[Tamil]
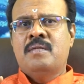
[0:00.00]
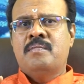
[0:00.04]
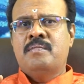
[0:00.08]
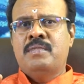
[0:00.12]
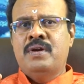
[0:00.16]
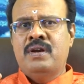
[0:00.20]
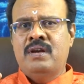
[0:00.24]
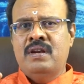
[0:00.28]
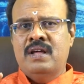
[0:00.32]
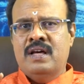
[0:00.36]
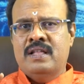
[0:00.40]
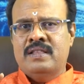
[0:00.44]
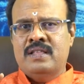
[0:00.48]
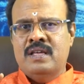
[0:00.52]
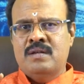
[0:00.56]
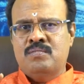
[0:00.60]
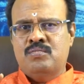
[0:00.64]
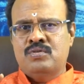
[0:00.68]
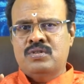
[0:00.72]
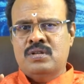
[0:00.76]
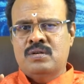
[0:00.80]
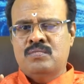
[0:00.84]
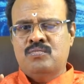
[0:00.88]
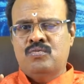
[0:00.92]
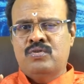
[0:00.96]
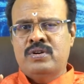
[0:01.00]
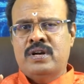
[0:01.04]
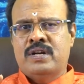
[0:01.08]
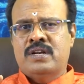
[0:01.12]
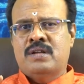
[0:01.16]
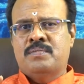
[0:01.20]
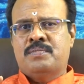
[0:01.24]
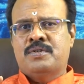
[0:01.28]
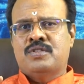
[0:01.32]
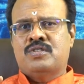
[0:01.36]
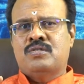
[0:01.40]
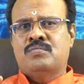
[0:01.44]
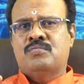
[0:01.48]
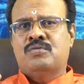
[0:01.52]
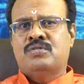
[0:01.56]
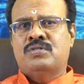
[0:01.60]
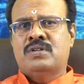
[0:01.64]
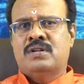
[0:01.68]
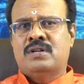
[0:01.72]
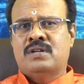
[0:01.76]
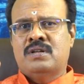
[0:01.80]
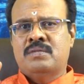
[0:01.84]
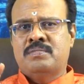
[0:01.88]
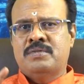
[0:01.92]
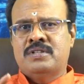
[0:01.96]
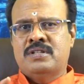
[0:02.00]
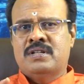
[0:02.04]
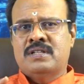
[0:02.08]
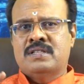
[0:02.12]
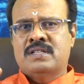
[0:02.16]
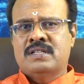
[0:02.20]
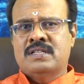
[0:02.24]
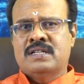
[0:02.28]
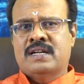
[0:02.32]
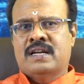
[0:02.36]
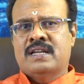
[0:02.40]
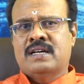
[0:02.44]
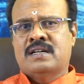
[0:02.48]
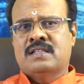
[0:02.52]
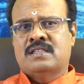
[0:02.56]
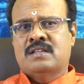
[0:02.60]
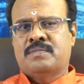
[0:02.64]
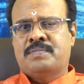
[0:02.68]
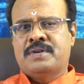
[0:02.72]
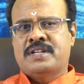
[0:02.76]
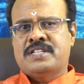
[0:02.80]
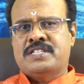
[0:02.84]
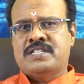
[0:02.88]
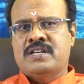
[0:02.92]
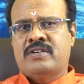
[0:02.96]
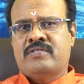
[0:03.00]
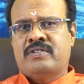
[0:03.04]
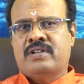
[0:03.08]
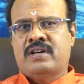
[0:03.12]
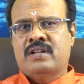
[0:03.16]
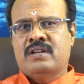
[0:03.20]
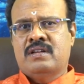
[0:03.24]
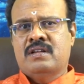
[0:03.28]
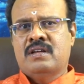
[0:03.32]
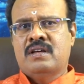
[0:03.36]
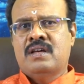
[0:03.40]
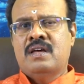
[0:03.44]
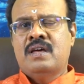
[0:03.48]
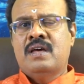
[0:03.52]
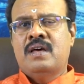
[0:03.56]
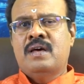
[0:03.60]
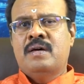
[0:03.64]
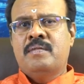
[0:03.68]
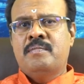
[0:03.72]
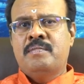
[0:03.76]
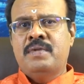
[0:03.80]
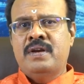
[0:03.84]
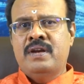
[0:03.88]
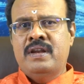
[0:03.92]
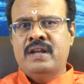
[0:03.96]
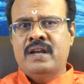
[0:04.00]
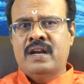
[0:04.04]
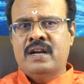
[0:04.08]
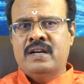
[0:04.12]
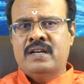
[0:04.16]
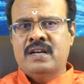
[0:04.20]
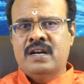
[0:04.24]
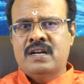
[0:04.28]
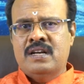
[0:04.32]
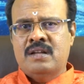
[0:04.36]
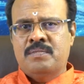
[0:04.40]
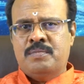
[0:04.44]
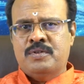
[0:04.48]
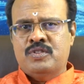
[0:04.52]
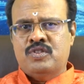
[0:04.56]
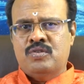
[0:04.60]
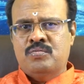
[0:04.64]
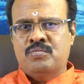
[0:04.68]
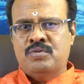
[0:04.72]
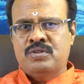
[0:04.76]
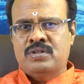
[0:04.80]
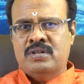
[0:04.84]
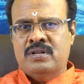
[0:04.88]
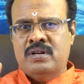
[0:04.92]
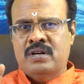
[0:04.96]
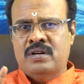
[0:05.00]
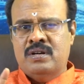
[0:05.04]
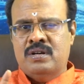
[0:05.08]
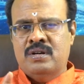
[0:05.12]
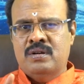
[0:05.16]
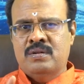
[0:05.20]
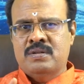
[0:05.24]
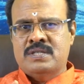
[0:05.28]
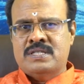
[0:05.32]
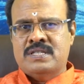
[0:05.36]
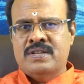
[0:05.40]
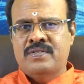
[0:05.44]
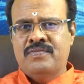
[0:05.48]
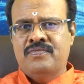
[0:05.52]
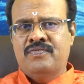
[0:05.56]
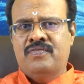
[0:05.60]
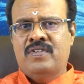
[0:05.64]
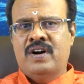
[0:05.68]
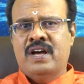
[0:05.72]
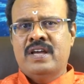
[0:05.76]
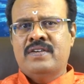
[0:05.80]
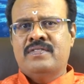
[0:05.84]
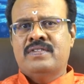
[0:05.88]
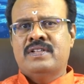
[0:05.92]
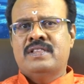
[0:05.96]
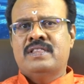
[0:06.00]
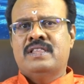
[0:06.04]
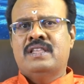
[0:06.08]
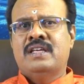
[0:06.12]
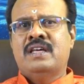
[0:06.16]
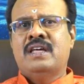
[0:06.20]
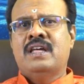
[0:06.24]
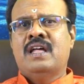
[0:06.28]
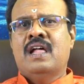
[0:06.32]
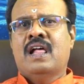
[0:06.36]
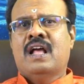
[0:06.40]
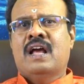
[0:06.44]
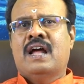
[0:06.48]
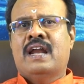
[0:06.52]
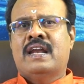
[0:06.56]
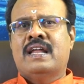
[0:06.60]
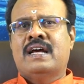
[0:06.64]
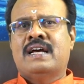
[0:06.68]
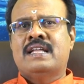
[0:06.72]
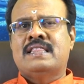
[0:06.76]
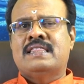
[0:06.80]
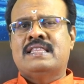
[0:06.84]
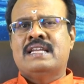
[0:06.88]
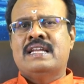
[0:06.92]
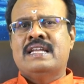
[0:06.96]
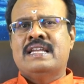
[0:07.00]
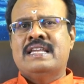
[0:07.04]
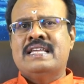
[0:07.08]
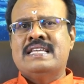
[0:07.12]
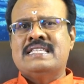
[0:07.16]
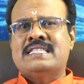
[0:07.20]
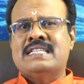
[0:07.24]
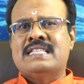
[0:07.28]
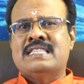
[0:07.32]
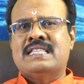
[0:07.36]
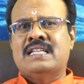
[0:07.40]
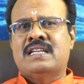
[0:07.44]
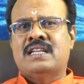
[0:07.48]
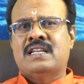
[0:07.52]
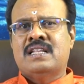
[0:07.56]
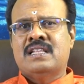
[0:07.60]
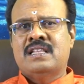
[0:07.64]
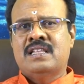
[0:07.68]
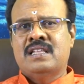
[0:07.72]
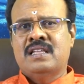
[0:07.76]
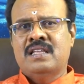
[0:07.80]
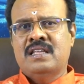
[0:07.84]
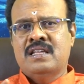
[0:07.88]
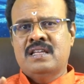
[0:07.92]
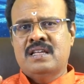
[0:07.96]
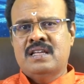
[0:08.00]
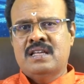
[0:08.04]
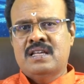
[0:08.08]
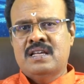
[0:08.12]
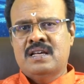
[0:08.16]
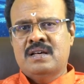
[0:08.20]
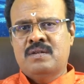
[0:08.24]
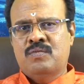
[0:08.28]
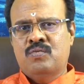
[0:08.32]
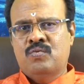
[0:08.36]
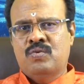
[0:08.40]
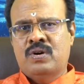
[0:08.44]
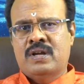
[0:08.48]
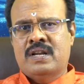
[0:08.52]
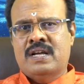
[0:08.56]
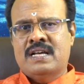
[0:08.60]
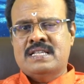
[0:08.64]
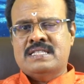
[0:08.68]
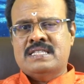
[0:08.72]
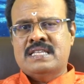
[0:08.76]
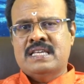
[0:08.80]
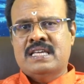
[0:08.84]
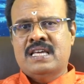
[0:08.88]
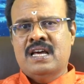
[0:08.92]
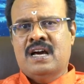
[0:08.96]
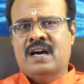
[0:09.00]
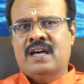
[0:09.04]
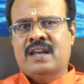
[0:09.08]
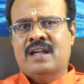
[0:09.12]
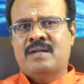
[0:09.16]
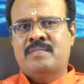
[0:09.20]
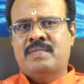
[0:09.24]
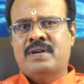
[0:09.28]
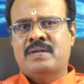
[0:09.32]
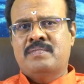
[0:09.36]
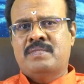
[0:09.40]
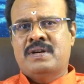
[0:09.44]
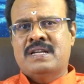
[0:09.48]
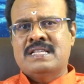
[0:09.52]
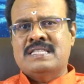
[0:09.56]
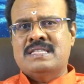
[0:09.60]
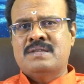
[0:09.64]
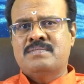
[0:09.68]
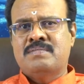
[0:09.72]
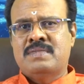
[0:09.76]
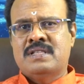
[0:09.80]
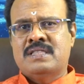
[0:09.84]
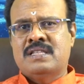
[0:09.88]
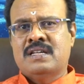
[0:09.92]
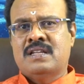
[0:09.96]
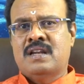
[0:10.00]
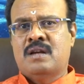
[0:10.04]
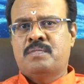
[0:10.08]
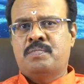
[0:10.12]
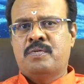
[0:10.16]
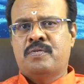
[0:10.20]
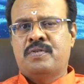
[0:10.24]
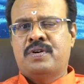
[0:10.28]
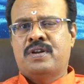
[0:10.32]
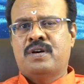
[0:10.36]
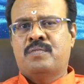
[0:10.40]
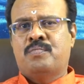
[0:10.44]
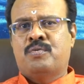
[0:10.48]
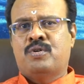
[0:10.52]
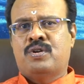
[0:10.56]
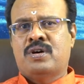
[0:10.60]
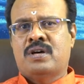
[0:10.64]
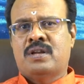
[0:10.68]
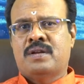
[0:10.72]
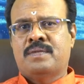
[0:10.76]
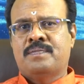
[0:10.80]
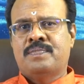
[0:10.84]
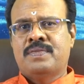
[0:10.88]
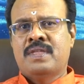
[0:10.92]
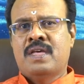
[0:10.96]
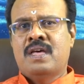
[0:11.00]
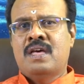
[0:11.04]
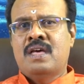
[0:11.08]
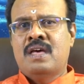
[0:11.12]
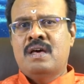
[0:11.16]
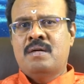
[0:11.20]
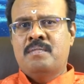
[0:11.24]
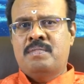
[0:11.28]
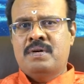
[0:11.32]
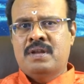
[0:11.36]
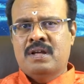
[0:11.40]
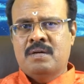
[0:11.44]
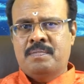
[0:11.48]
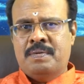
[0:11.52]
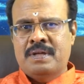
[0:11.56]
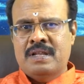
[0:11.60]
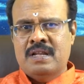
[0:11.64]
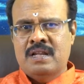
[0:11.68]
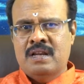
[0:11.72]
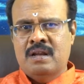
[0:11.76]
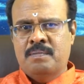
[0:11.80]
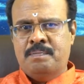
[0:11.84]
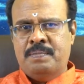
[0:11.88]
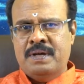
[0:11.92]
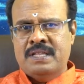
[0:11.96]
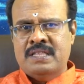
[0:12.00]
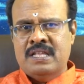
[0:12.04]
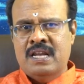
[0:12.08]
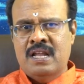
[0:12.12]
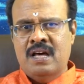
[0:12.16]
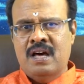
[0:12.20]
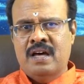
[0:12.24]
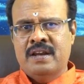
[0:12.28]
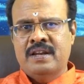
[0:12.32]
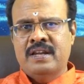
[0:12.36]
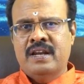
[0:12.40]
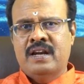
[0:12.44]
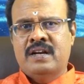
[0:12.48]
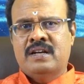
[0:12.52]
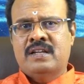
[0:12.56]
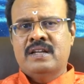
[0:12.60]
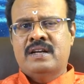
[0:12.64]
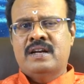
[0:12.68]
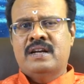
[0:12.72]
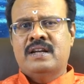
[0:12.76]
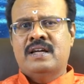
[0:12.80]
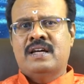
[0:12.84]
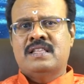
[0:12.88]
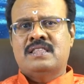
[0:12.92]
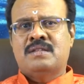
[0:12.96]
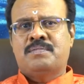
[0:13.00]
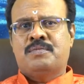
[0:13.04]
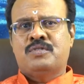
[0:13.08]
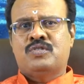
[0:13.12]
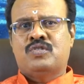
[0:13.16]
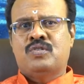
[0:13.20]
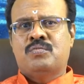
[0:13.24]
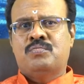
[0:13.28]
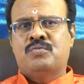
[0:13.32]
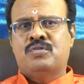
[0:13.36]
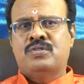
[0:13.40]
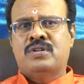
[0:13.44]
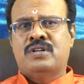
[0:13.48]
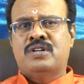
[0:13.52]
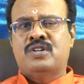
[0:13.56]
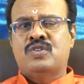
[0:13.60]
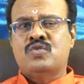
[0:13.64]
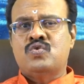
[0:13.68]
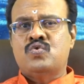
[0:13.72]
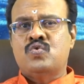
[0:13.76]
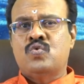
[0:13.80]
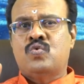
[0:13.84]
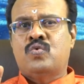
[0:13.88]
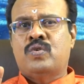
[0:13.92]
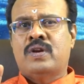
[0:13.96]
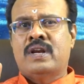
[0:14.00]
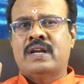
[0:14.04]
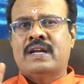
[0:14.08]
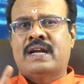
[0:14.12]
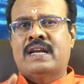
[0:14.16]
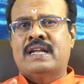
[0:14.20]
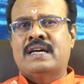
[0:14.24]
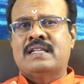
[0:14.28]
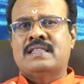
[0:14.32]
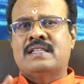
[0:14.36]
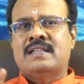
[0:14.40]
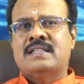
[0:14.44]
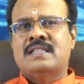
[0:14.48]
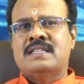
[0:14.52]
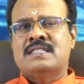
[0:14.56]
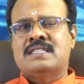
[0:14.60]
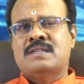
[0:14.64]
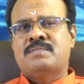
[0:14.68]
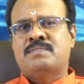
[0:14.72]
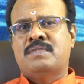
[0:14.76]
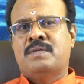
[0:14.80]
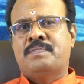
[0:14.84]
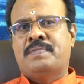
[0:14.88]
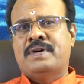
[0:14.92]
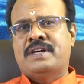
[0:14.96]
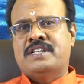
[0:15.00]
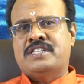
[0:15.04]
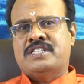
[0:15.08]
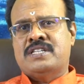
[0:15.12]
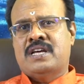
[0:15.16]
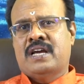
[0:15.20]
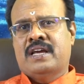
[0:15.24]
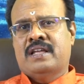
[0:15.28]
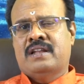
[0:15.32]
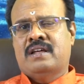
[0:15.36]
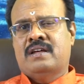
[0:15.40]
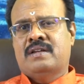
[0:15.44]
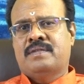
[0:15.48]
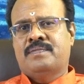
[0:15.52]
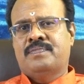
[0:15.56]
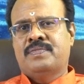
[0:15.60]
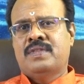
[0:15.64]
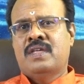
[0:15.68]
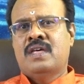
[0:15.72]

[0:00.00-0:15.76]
மீண்டும் அதே புதன் மூணு எட்டு பத்தொம்போது அன்று மிதுனத்திலேருந்து கடகத்துக்கு பயிற்சி ஆகிறார் மீண்டும் எட்டு எட்டு பத்தொம்போது அன்று செவ்வாய் வந்து கடகத்தில் நீசத்திலிருந்து உங்கள் ராசிக்கு ஆறாம் இடமான சிம்மத்துக்கு நட்பு வீட்டுக்கு போகிறார் பிறகு பதினாறு பதினாறு எட்டு ரெண்டாயிரத்தி பத்தொம்போது அன்று சுக்கரன் கடகத்திலிருந்து சிம்ம பயிற்சி ஆகிறார்